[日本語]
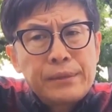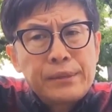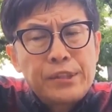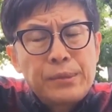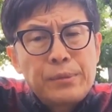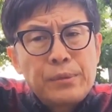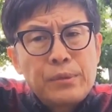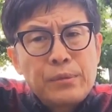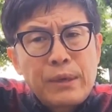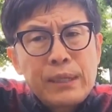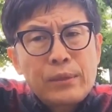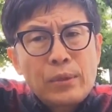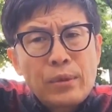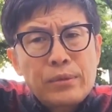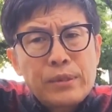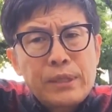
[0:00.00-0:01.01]
自分は
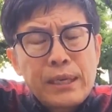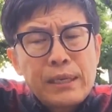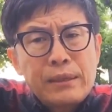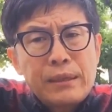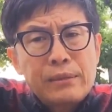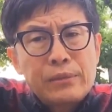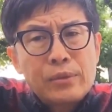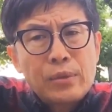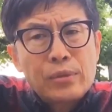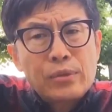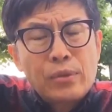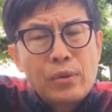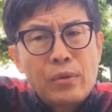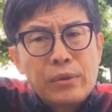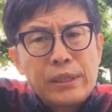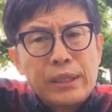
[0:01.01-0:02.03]
毒されてる。そ
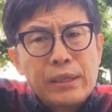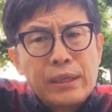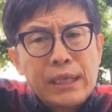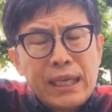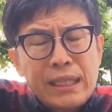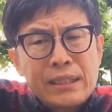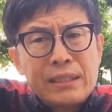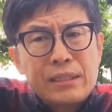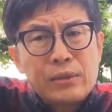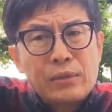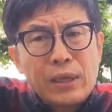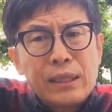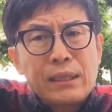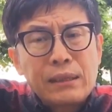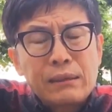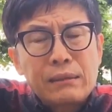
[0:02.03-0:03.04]
こにカチンと
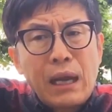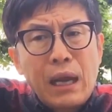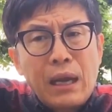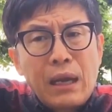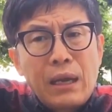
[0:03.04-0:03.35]
当たった。